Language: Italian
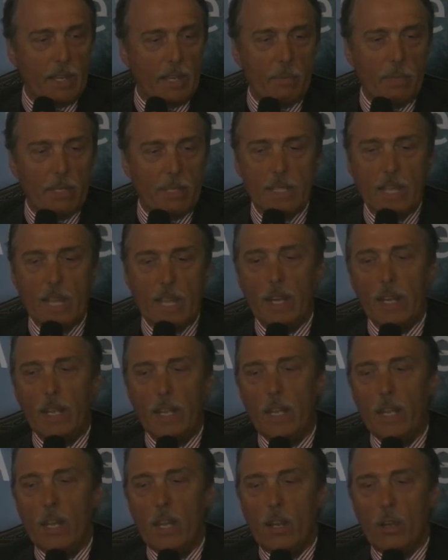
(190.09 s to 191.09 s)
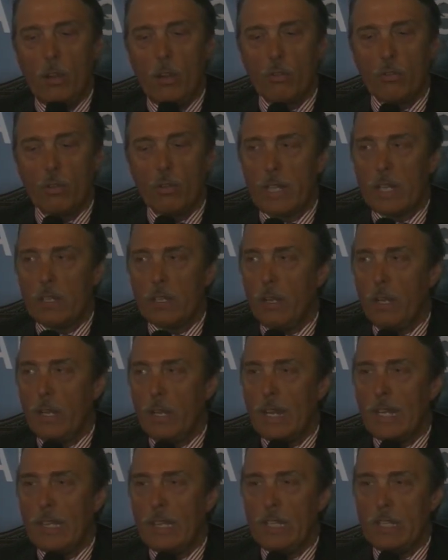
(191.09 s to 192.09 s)
ripensare non soltanto le
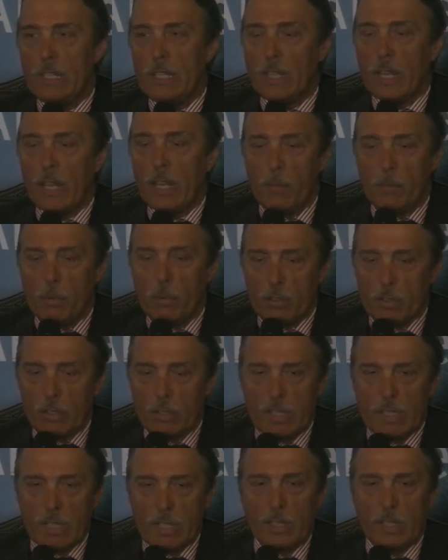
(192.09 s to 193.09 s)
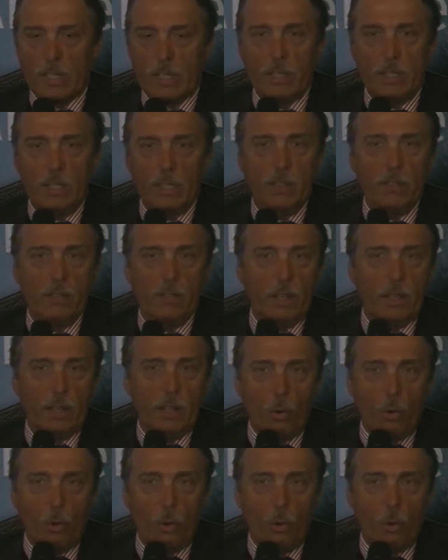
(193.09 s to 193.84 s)
grandi città che possono essere attrattive,